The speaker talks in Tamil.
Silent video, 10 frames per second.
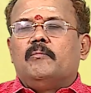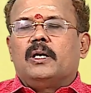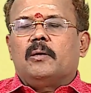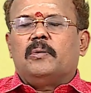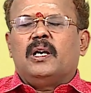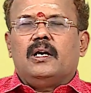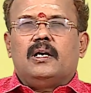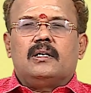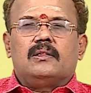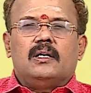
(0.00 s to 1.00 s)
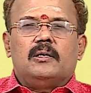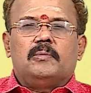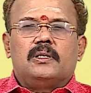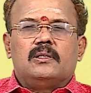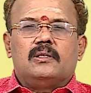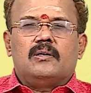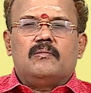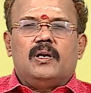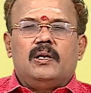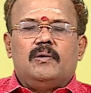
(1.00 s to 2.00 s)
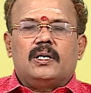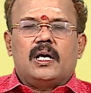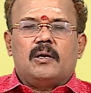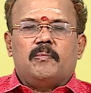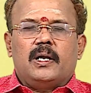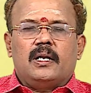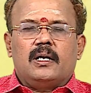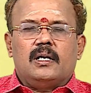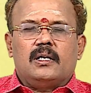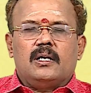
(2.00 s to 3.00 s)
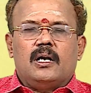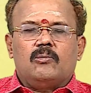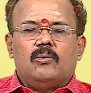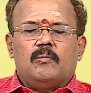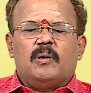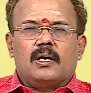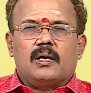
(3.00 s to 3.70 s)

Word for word: மிகப்பெரிய ஏற்றத்தை ஏற்படுத்தி தரும் வெளிவட்டார பயணங்களுக்கு அனுகூலமான